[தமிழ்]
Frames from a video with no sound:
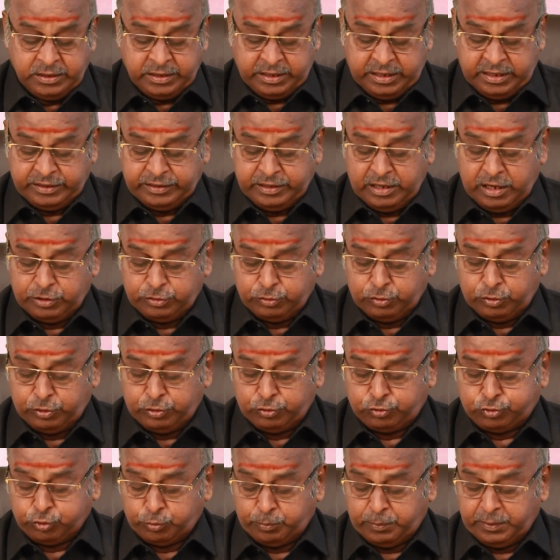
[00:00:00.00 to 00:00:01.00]
ஏதாவது ஒரு
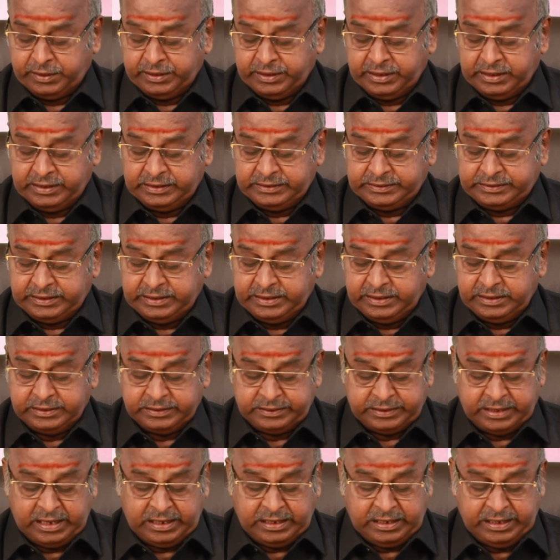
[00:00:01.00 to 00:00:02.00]
சுப நிகழ்ச்சி
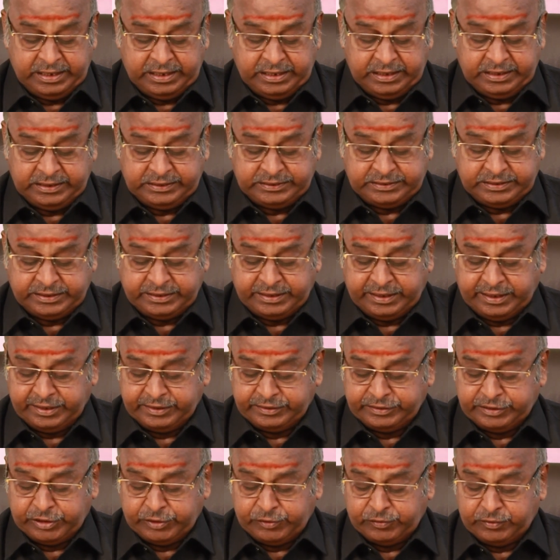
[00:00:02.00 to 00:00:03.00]
நல்ல நிகழ்ச்சி
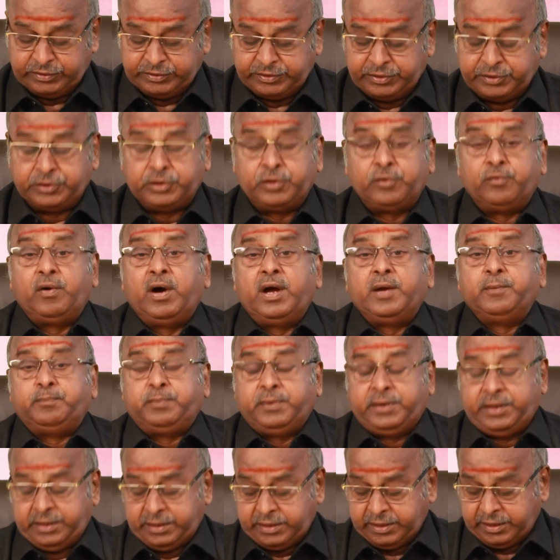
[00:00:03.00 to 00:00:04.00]
நடந்தேறுவதற்கும்
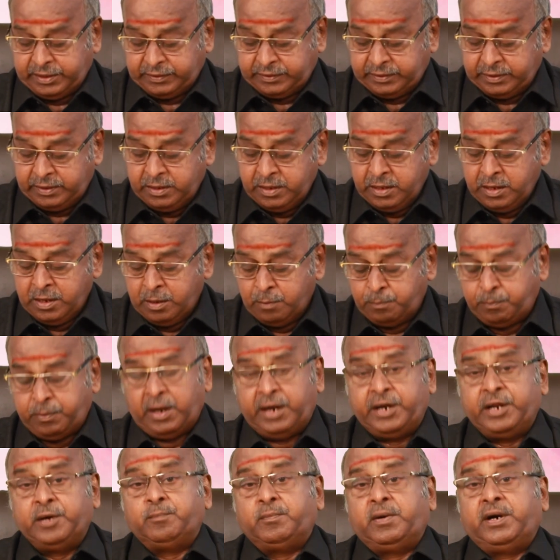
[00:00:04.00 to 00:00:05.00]
வாய்ப்பு இருக்கிறது
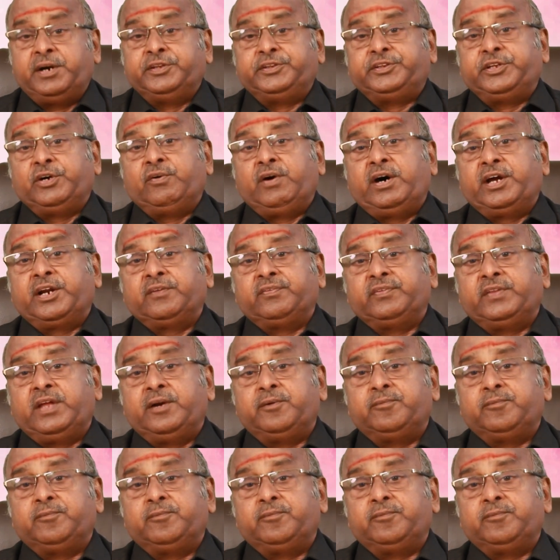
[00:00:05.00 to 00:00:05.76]
பணம் அடுத்த வாரம்தான்